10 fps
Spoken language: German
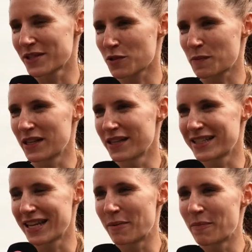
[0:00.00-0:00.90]
diese Spiele in
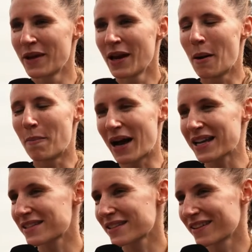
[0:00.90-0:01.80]
dem
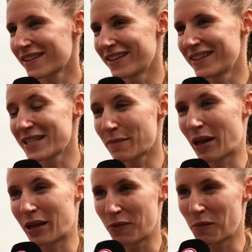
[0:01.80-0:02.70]
Maße in dieser
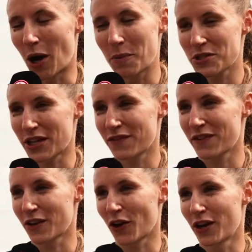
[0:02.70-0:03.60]
Pandemie überhaupt
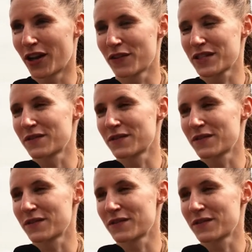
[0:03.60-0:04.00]
stattfinden können. Dafür